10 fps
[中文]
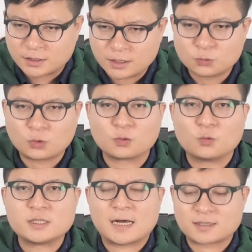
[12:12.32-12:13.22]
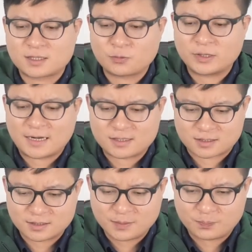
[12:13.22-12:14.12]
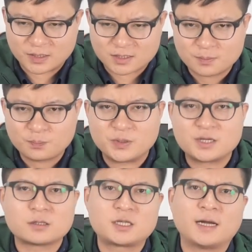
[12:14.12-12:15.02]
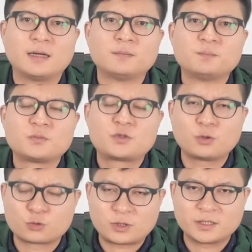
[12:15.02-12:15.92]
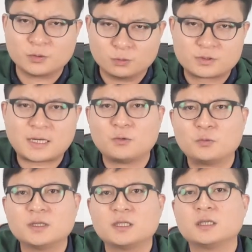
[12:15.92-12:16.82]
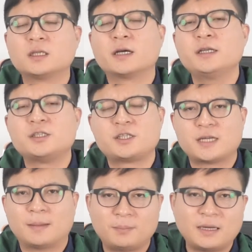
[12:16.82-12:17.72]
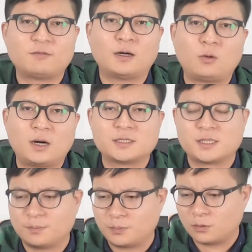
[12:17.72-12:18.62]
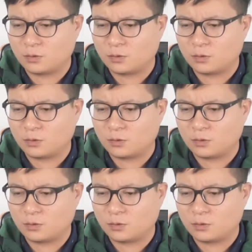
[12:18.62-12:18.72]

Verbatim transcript: 更多的国家是因为它实力本身比较强，就算有债务问题，可以想办法化解。比